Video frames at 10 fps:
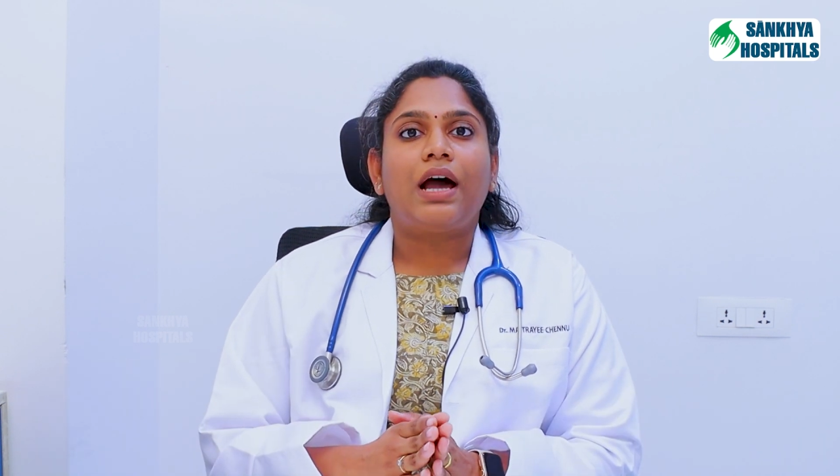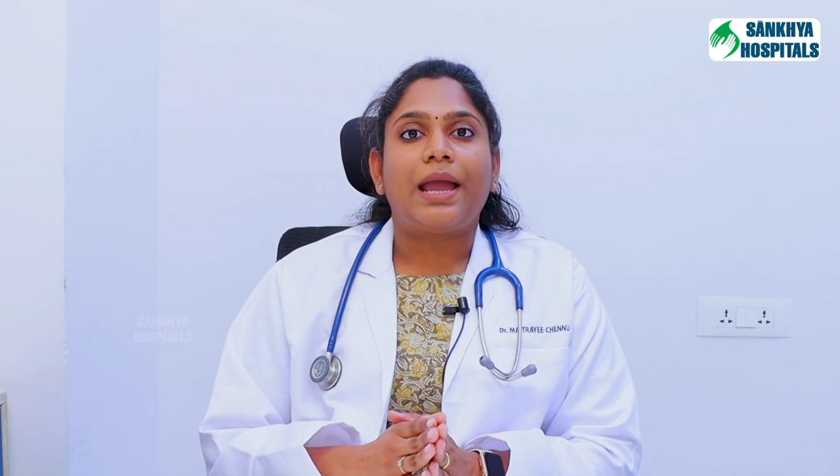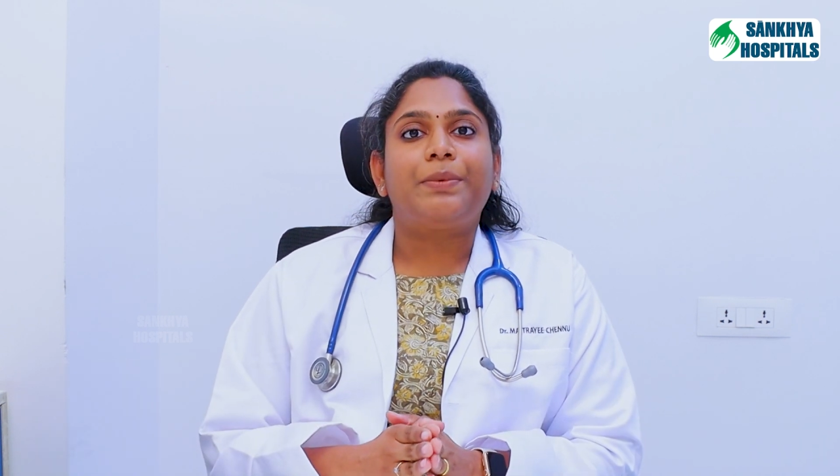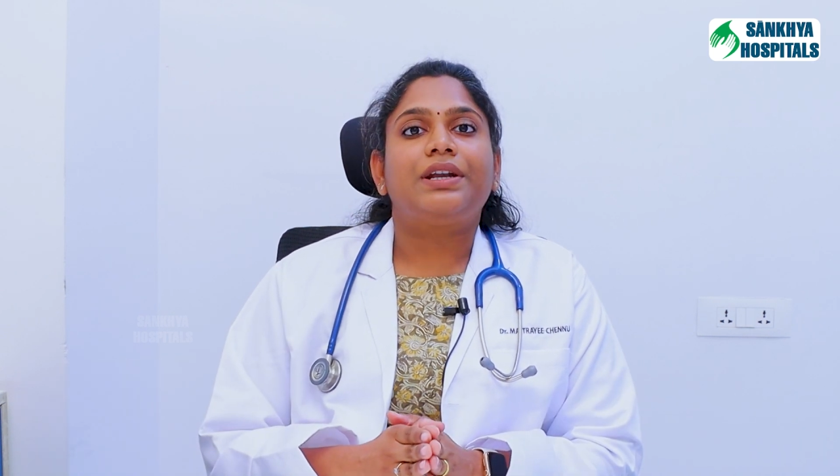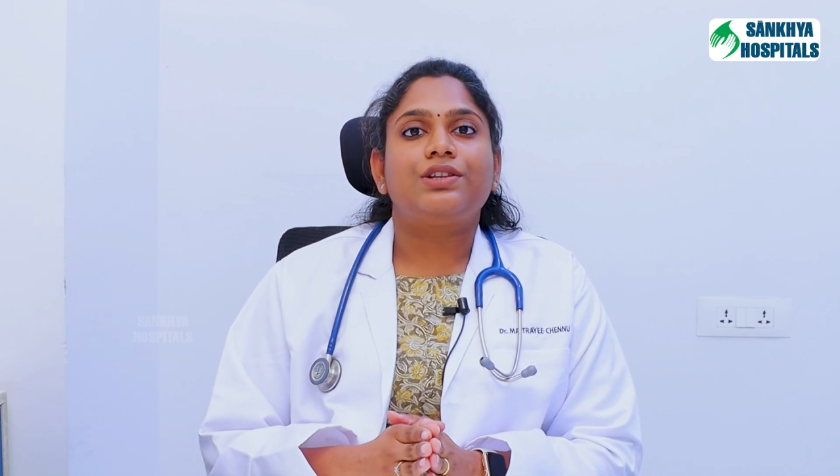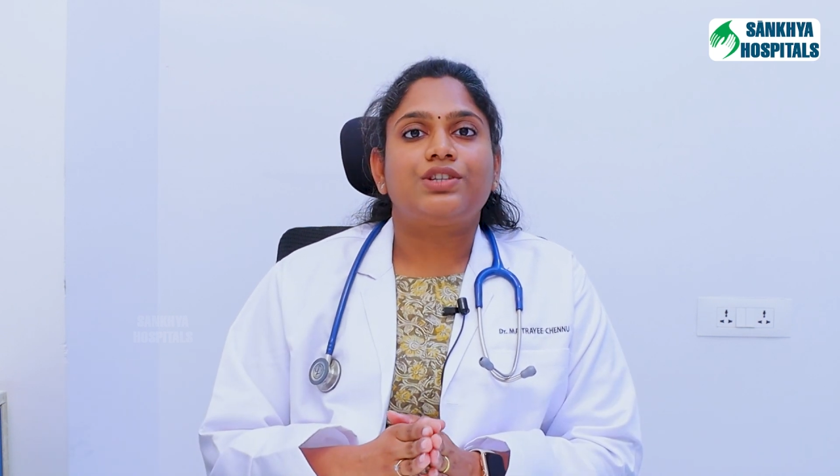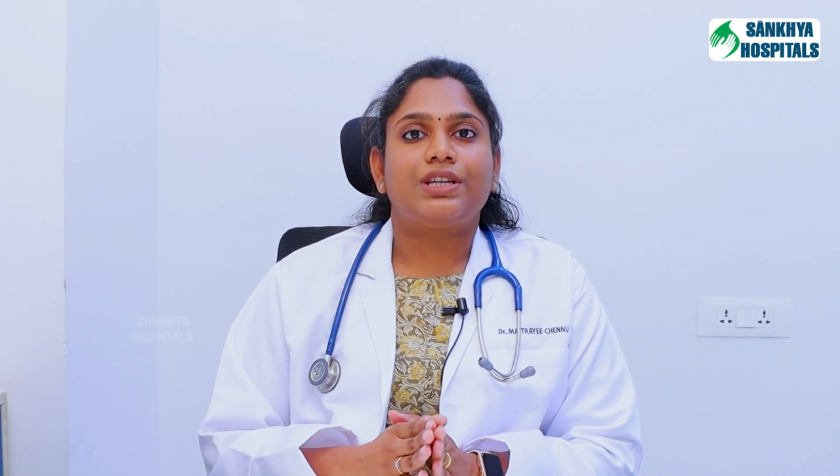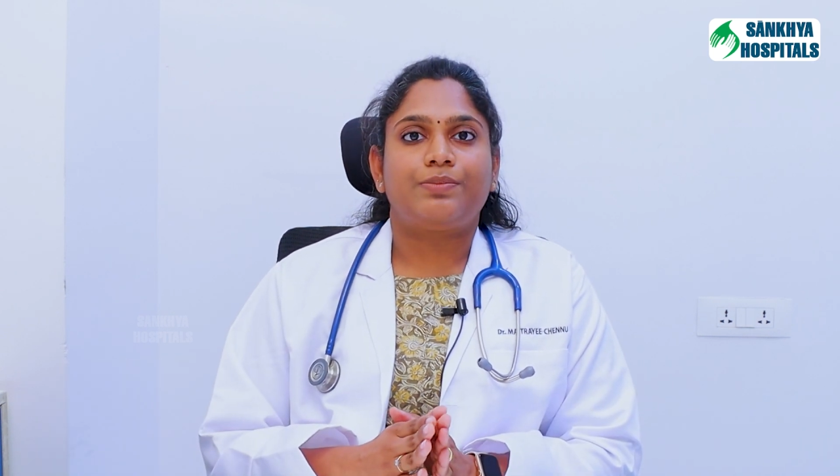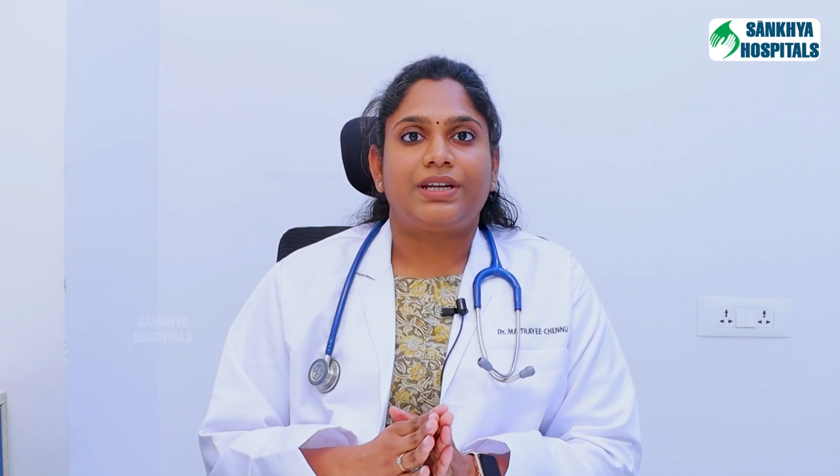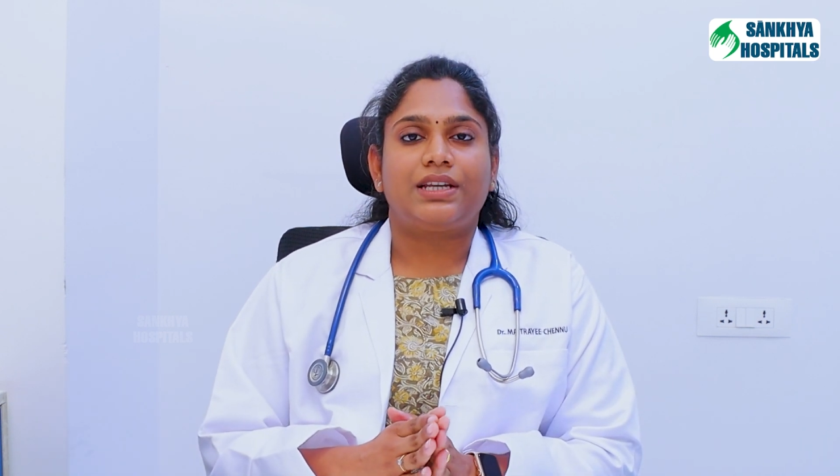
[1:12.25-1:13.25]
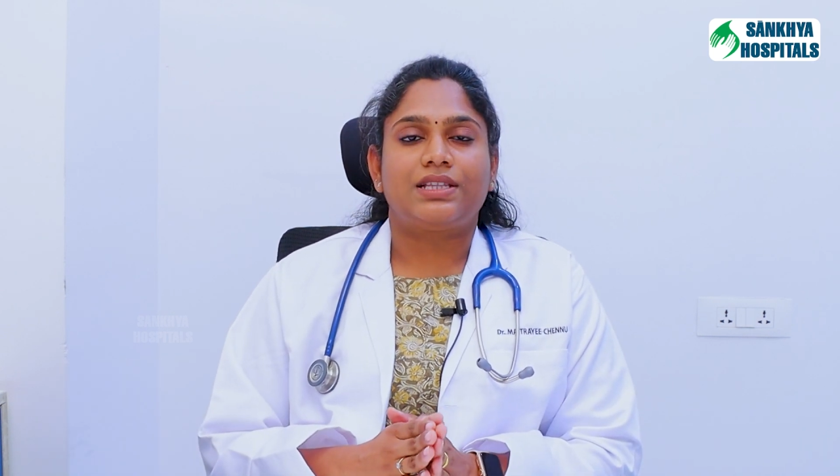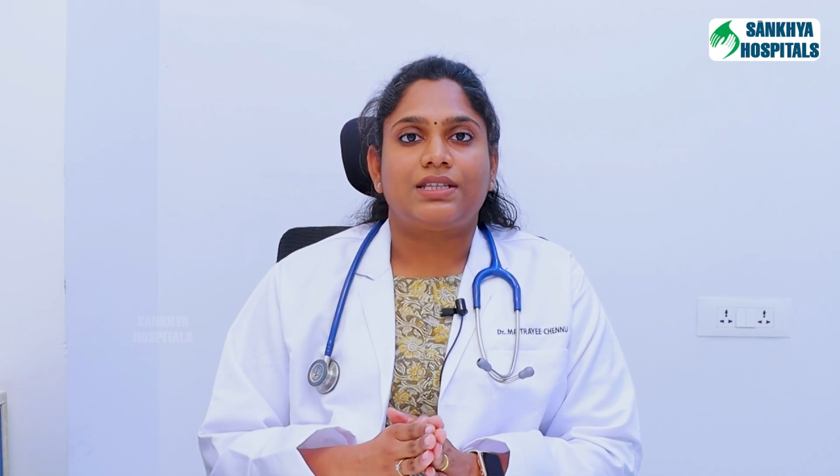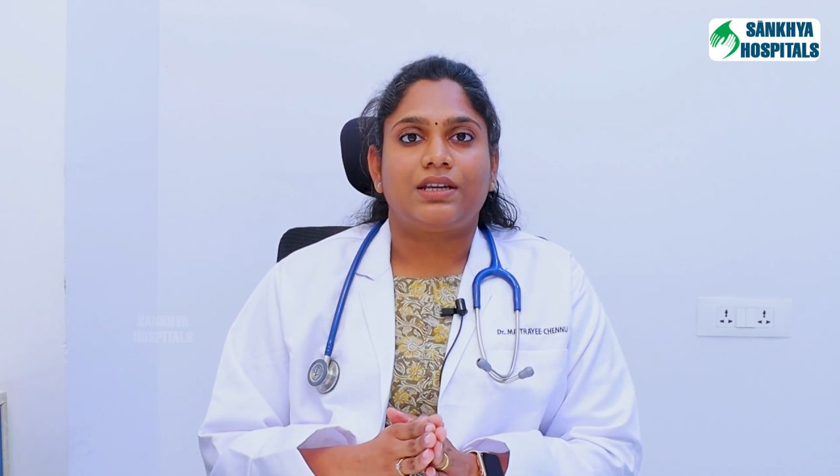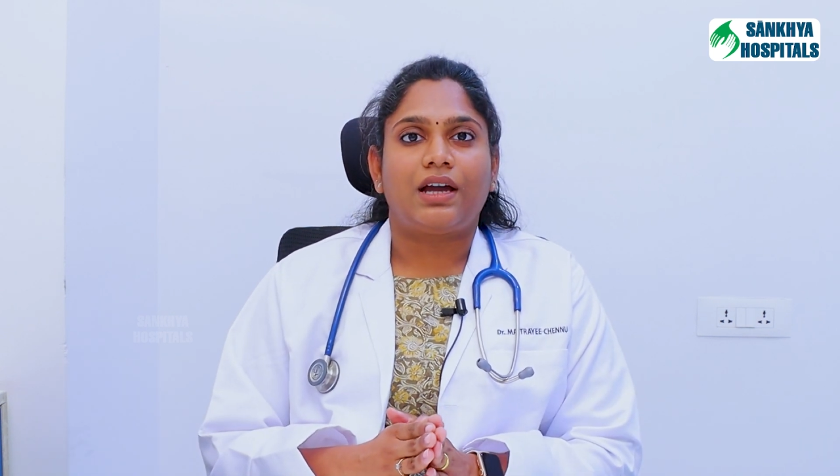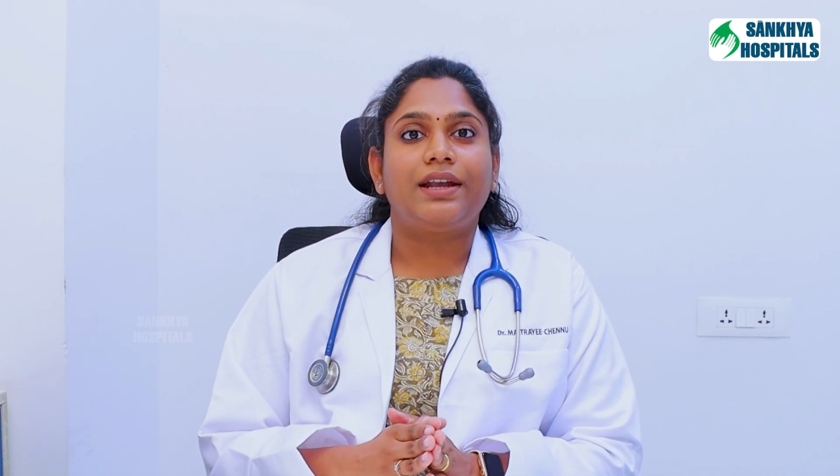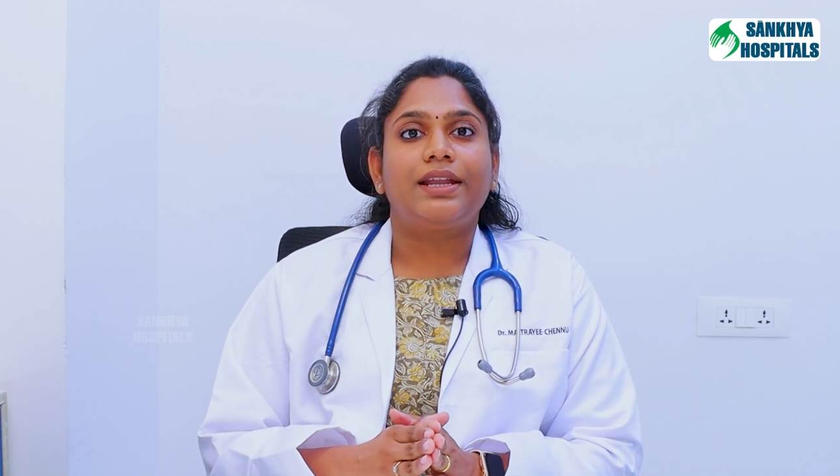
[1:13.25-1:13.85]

హైపర్ టెన్షన్ ఇన్ ప్రెగ్నెన్సీ